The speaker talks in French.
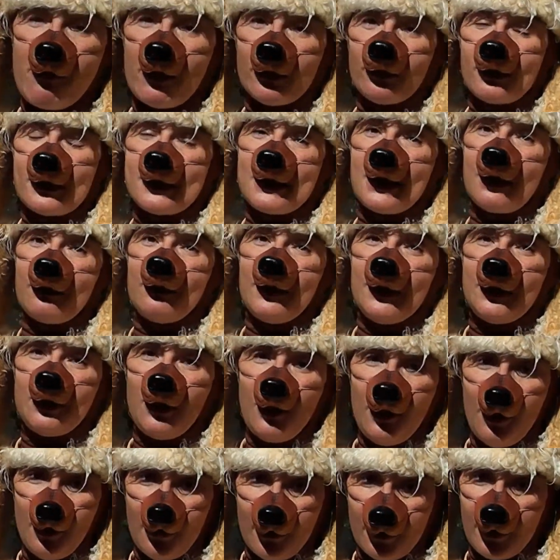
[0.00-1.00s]
votre
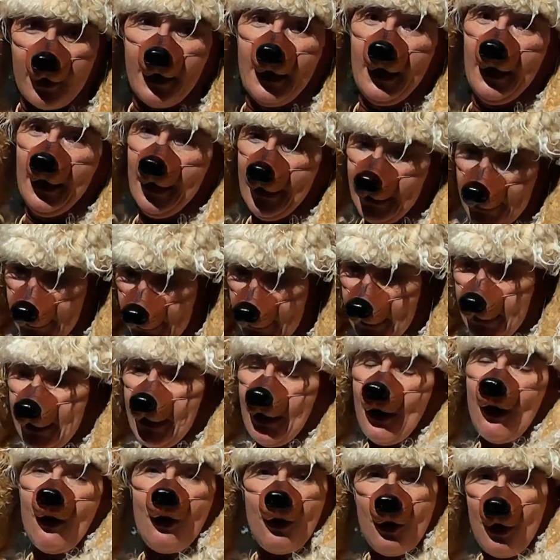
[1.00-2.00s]
serviteur,
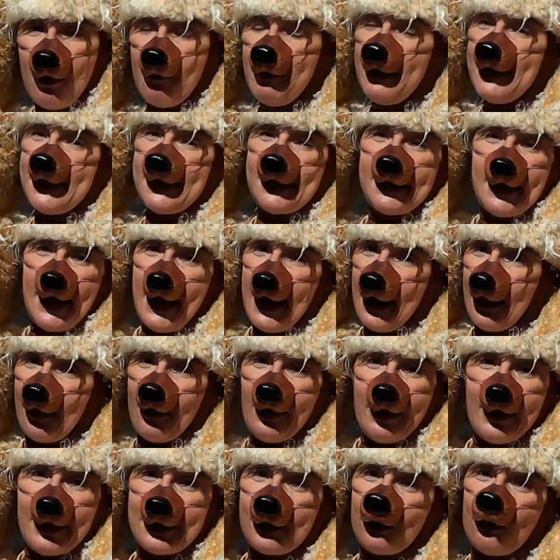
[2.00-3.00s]
le mystère
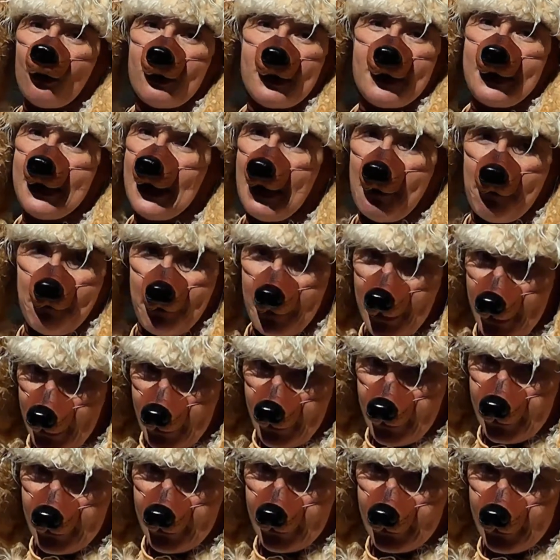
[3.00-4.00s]
reste aussi épais
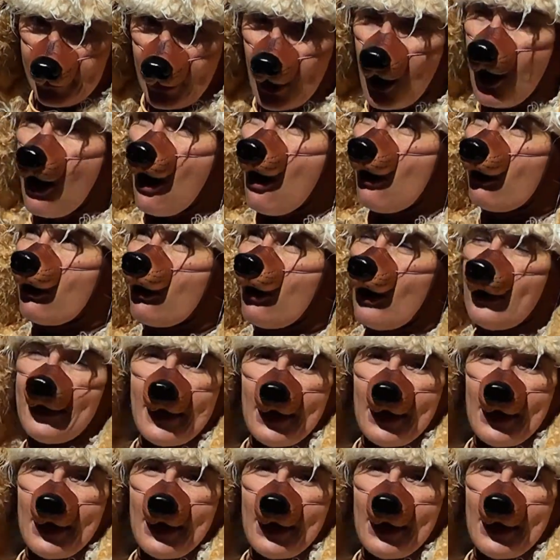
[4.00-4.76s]
qu'un